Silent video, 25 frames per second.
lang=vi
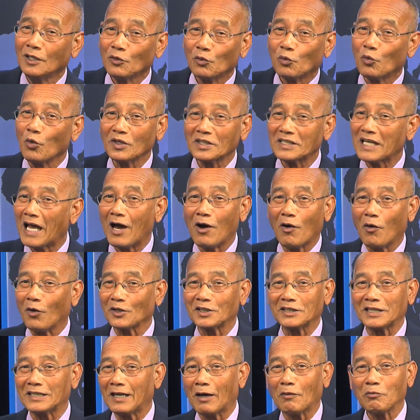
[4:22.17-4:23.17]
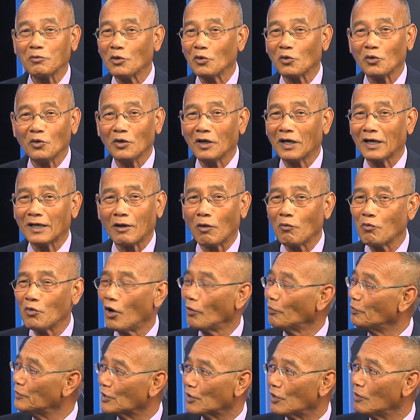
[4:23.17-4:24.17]
quốc gia họ chỉ đóng được có đóng
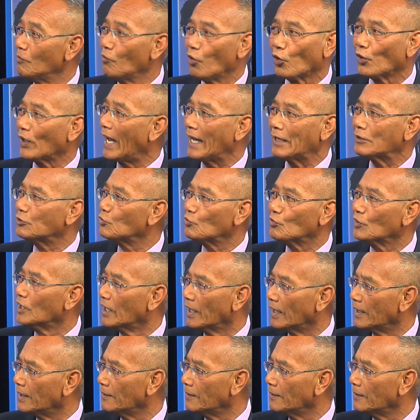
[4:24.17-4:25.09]
góp chỉ có một hai chục người.